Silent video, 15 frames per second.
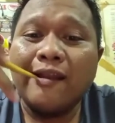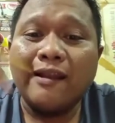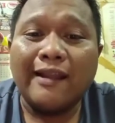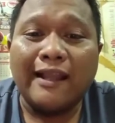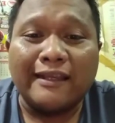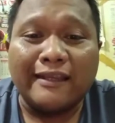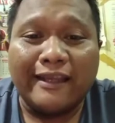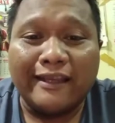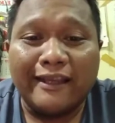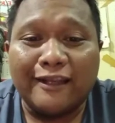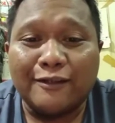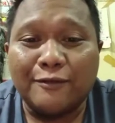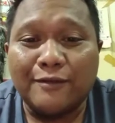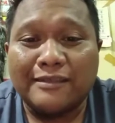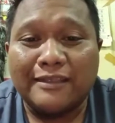Lagi naik
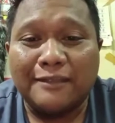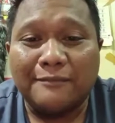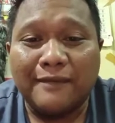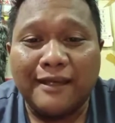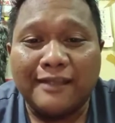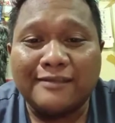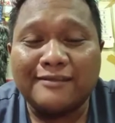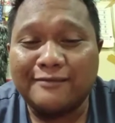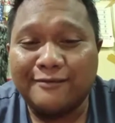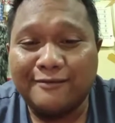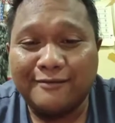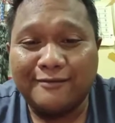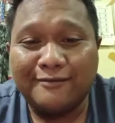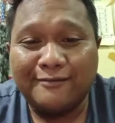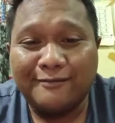Hercules ini mas.
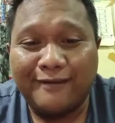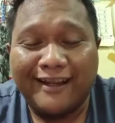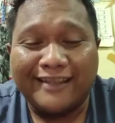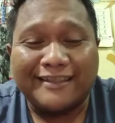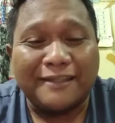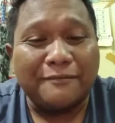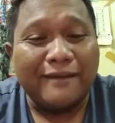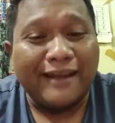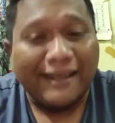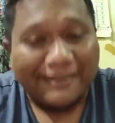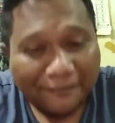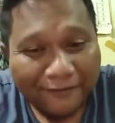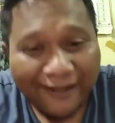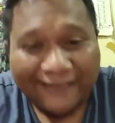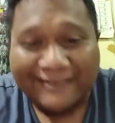Wah terima
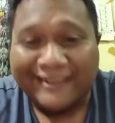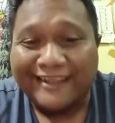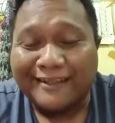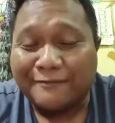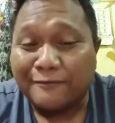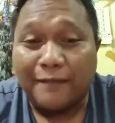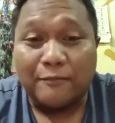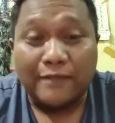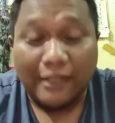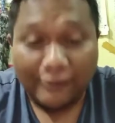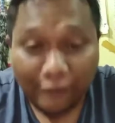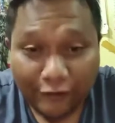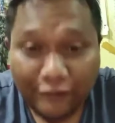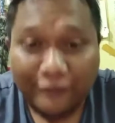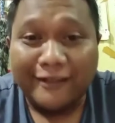kasih banyak. Mudah-mudahan
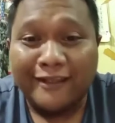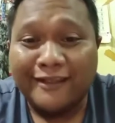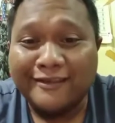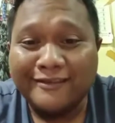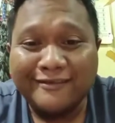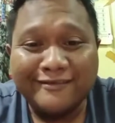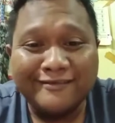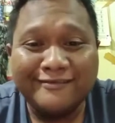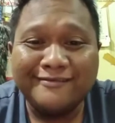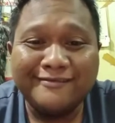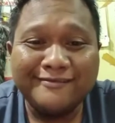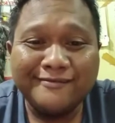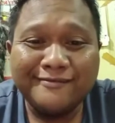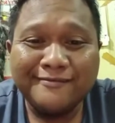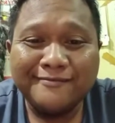cocok ya.
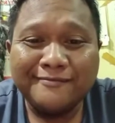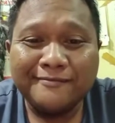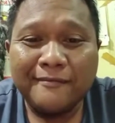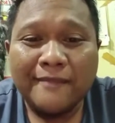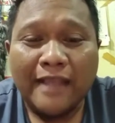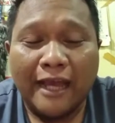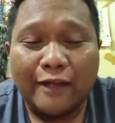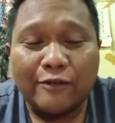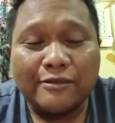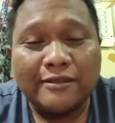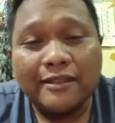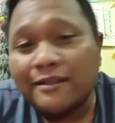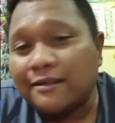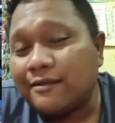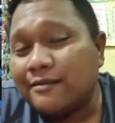
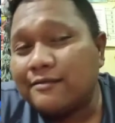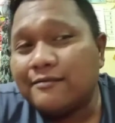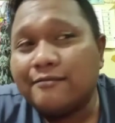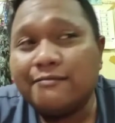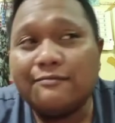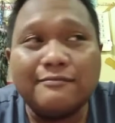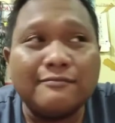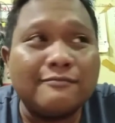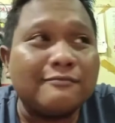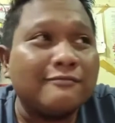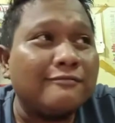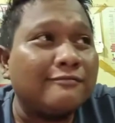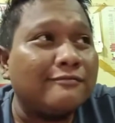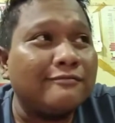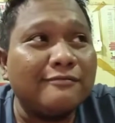Harusnya
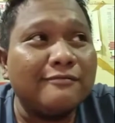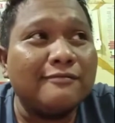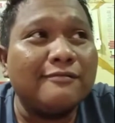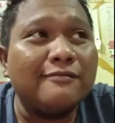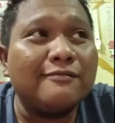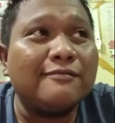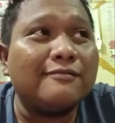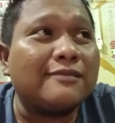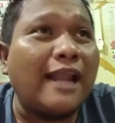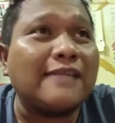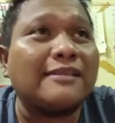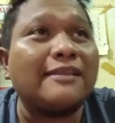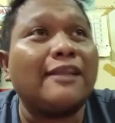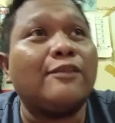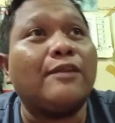
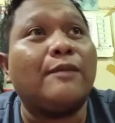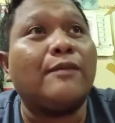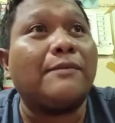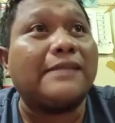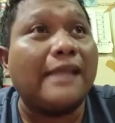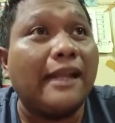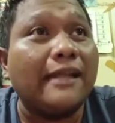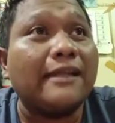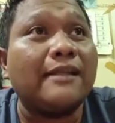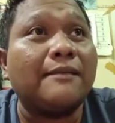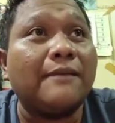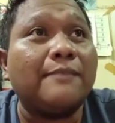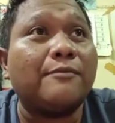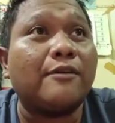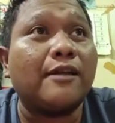transitan udah mulai berjalan kan
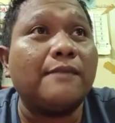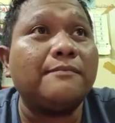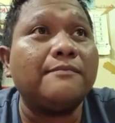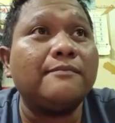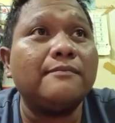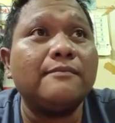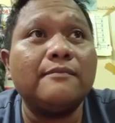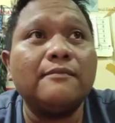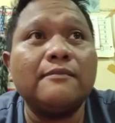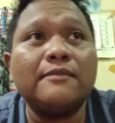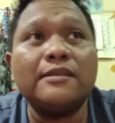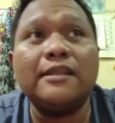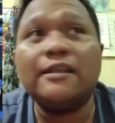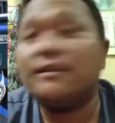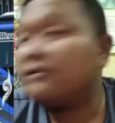kemarin program?
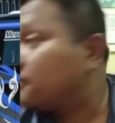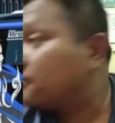Ji,